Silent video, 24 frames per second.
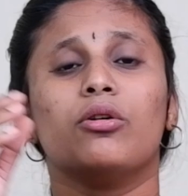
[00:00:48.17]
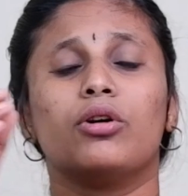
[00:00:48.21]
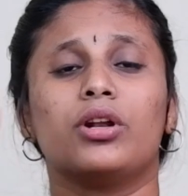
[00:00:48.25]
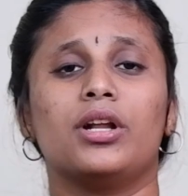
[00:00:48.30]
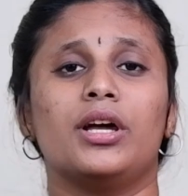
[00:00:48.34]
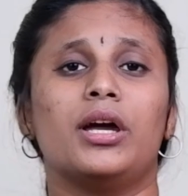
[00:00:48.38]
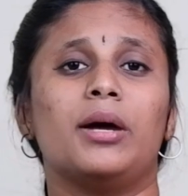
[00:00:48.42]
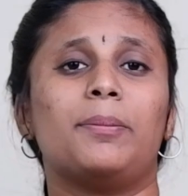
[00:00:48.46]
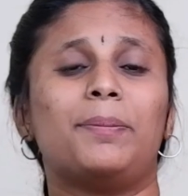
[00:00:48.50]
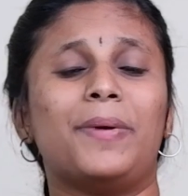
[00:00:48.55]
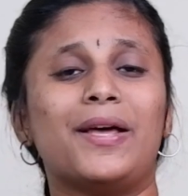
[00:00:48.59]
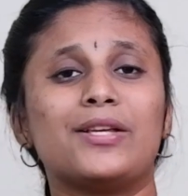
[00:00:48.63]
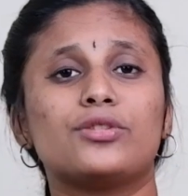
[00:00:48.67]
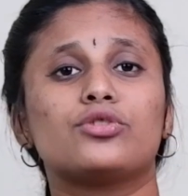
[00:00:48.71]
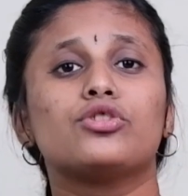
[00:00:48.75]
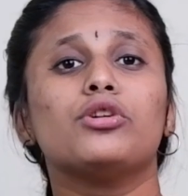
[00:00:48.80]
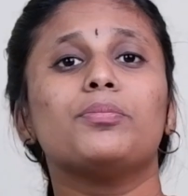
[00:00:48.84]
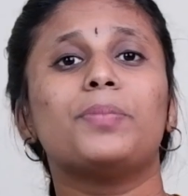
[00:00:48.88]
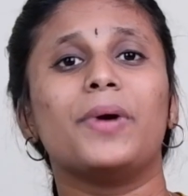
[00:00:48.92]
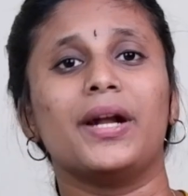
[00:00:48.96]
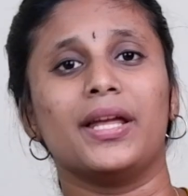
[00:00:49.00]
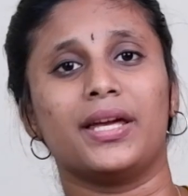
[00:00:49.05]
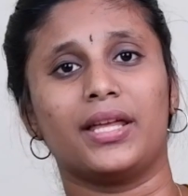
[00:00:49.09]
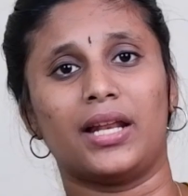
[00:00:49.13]
ஒரு பிளஸ்
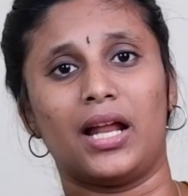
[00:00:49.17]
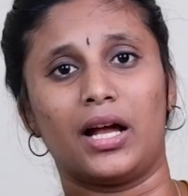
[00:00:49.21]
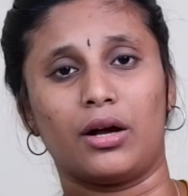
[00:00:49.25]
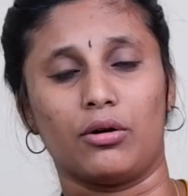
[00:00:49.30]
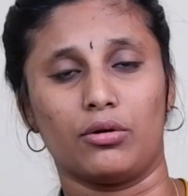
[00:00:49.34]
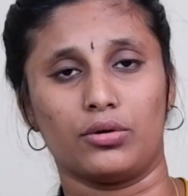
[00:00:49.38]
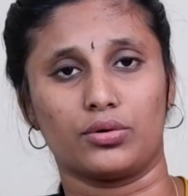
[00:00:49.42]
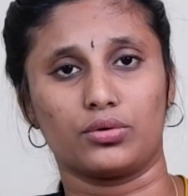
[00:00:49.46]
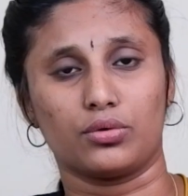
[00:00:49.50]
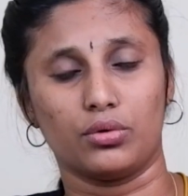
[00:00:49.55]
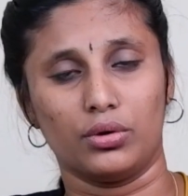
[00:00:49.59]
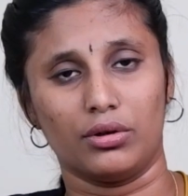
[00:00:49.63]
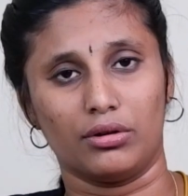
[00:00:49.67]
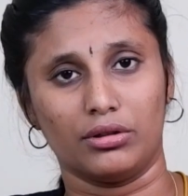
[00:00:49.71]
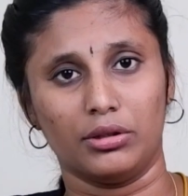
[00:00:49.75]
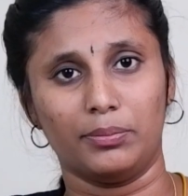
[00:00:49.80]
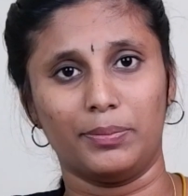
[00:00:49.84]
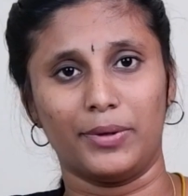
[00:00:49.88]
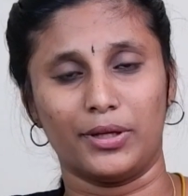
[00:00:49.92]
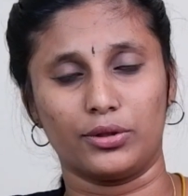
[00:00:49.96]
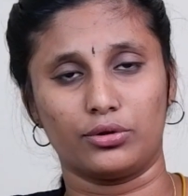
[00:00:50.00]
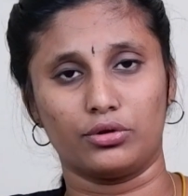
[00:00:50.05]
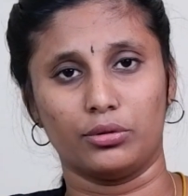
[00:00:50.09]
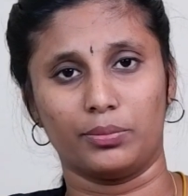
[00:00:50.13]
டூ படிக்கிறாங்க ஒரு ஸ்கூல்ல
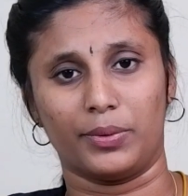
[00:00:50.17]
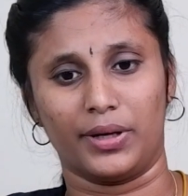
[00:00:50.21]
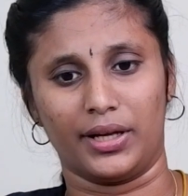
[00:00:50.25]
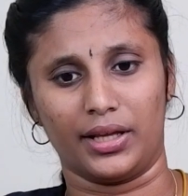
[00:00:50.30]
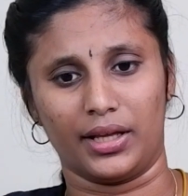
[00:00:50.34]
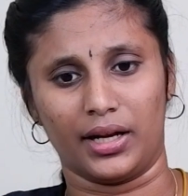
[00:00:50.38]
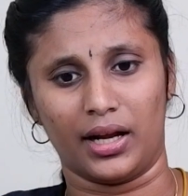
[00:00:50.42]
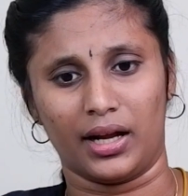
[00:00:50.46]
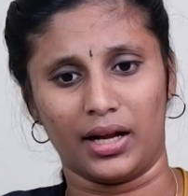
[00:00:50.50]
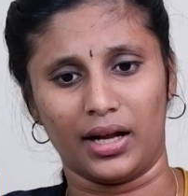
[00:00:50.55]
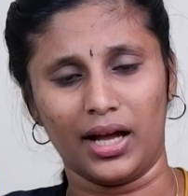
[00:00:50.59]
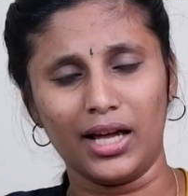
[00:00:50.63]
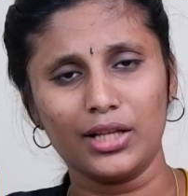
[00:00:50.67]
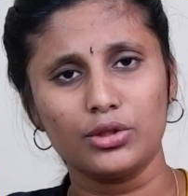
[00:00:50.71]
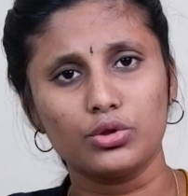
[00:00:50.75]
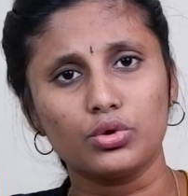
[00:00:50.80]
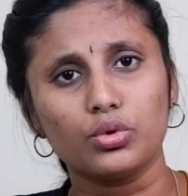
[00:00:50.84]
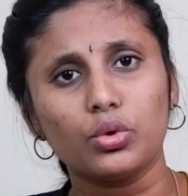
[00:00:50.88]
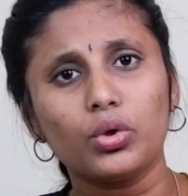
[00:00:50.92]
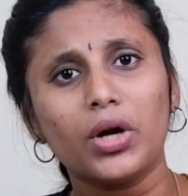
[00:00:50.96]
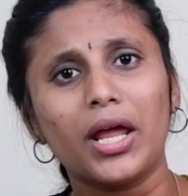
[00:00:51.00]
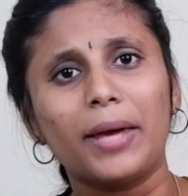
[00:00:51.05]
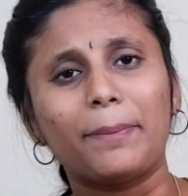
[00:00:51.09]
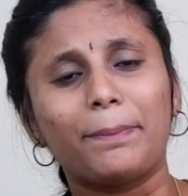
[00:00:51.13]
வந்து பிளஸ் டூ படிக்கிறாங்க
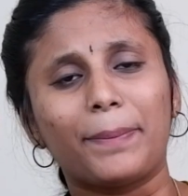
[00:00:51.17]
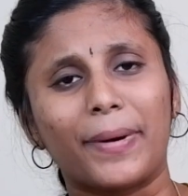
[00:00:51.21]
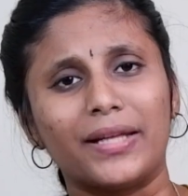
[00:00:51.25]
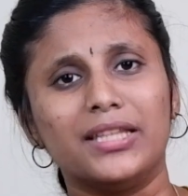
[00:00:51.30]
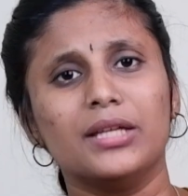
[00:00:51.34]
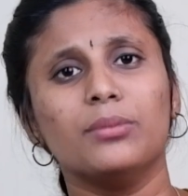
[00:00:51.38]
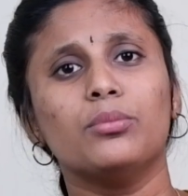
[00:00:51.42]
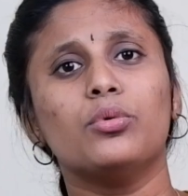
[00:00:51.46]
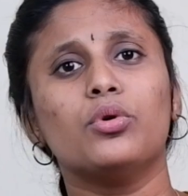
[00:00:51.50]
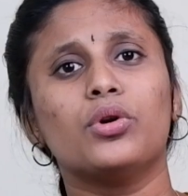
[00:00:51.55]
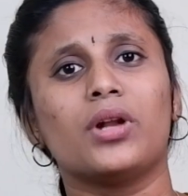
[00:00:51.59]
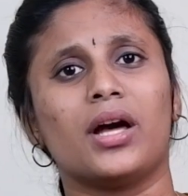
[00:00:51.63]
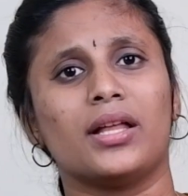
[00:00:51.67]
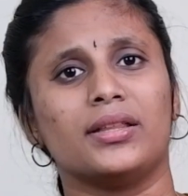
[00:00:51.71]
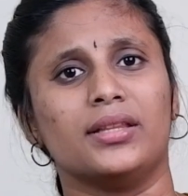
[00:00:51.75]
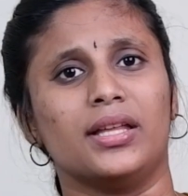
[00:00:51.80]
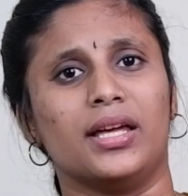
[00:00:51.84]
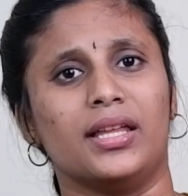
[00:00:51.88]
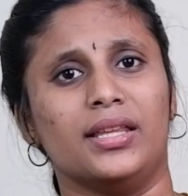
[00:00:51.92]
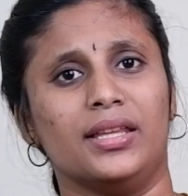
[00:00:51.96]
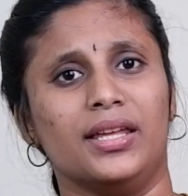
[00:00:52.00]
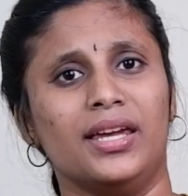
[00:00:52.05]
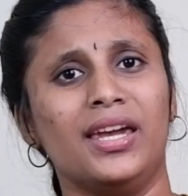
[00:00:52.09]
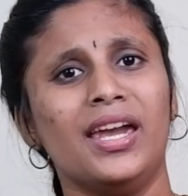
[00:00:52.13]
ஜூலை பதிமூணாம்
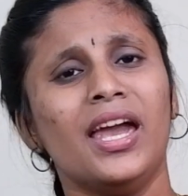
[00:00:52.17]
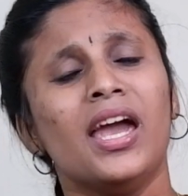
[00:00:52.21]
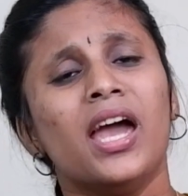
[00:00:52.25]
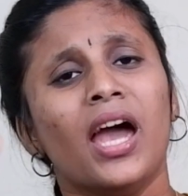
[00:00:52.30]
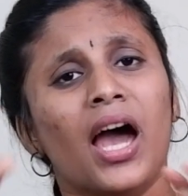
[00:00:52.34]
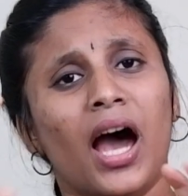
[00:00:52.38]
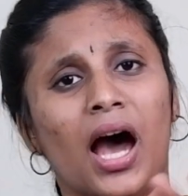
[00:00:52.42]
தேதி